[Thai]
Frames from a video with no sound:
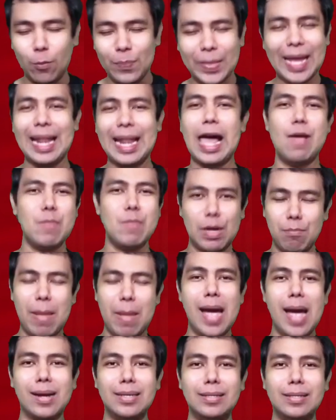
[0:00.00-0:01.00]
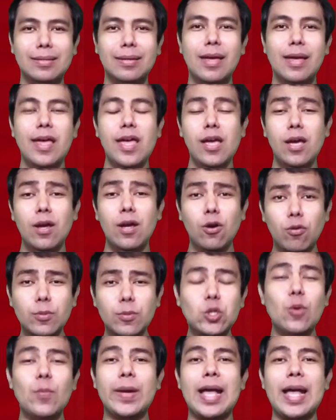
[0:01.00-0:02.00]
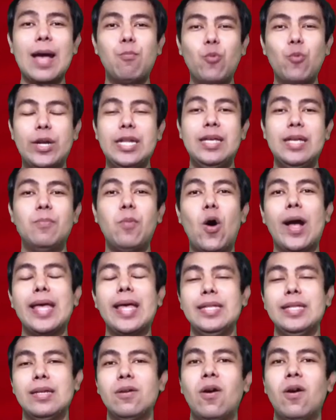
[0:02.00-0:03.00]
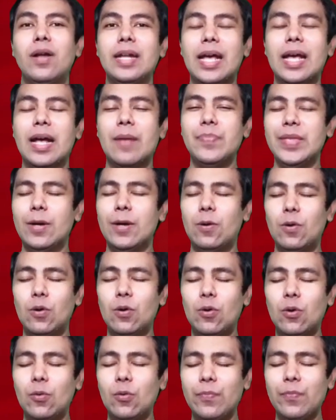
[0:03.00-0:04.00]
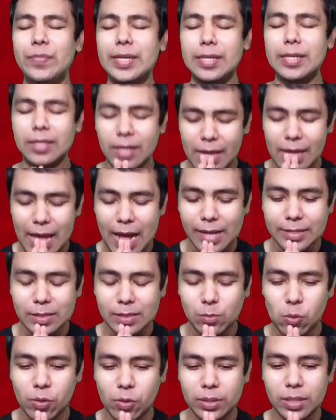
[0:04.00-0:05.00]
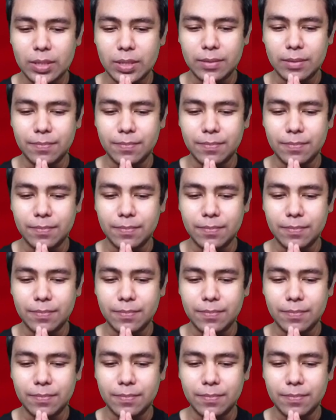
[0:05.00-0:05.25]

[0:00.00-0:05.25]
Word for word: ทลายมาก ๆ เลย คุณผู้ชมครับ วันนี้พอแค่นี้ก่อนนะครับ เดี๋ยวดินก็อยากจะพูดถึง